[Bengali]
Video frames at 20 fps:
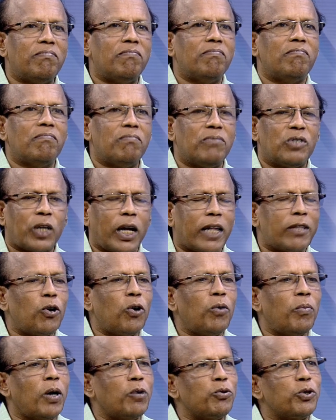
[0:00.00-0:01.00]
সাধারণ মানুষ
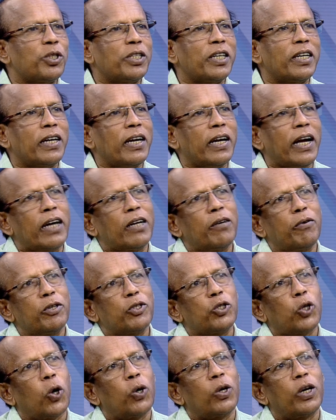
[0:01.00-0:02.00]
থেকে একেবারে
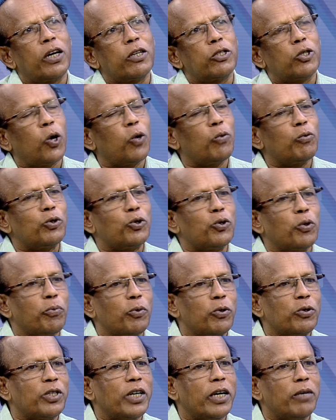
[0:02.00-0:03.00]
সরকারের সর্বোচ্চ পর্যায়ে
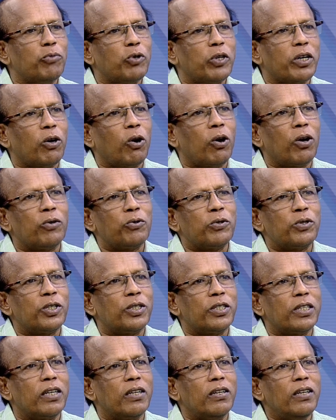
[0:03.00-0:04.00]
মনে করা হচ্ছে যে
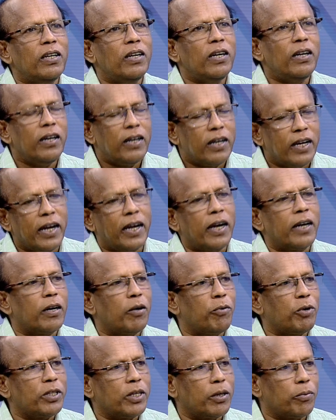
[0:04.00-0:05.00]
ক্রিকেট আমাদের
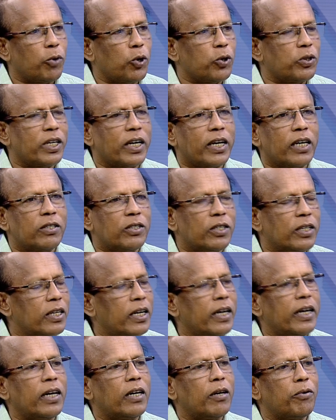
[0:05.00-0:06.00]
পথ দেখাচ্ছে ক্রিকেট
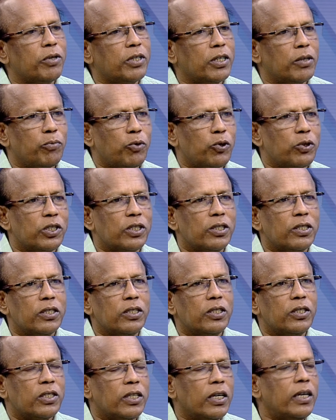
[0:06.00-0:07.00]
আমাদের পরিচিতি দিচ্ছে
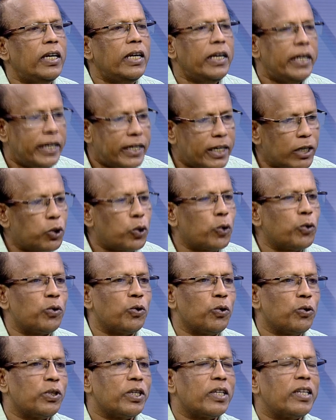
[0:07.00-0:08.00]
এটা সত্য যে
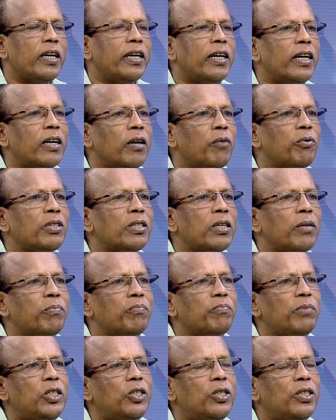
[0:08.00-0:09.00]
ক্রিকেট আমাদের
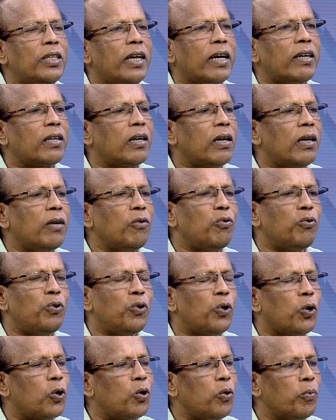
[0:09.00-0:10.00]
বিশ্বে একটা অন্যরকম
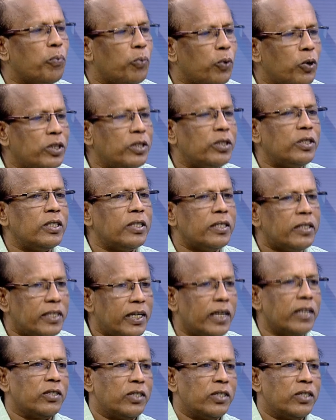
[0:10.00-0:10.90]
পরিচিতি দিয়েছে